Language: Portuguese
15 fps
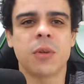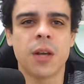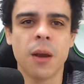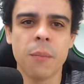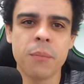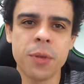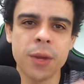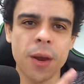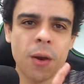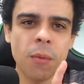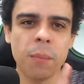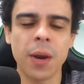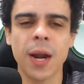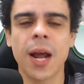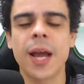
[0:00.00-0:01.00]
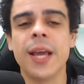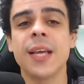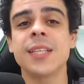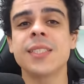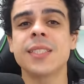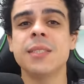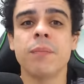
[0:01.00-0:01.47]
Campeão
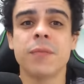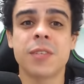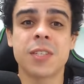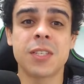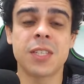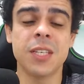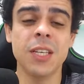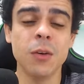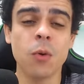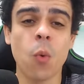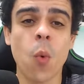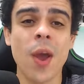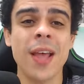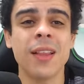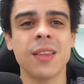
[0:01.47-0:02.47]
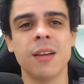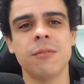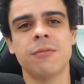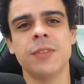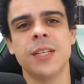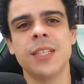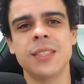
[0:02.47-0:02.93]
paraense 50
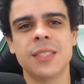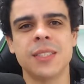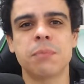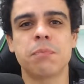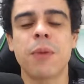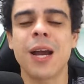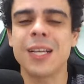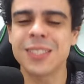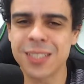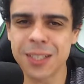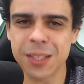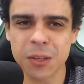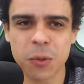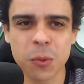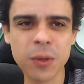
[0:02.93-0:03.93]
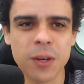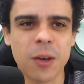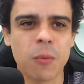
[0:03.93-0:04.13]
vezes Paysandu, né?